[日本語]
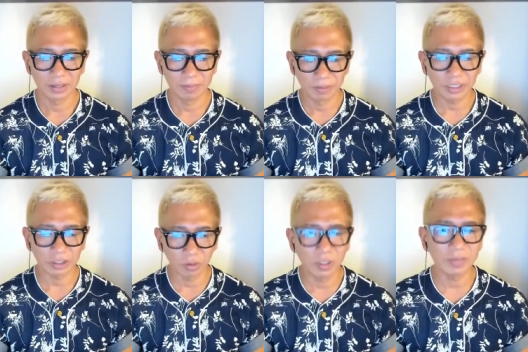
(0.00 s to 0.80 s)
僕だ
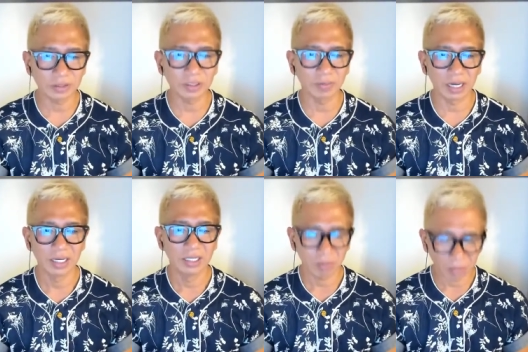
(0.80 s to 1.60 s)
と思います、それは。
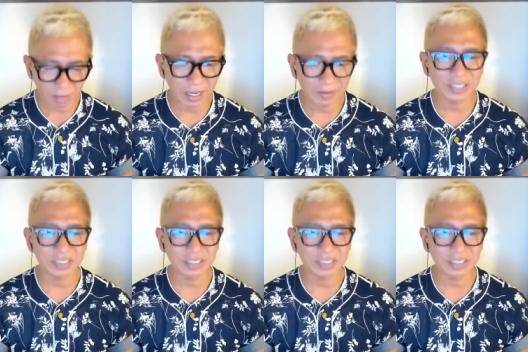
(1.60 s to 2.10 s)
これは言わし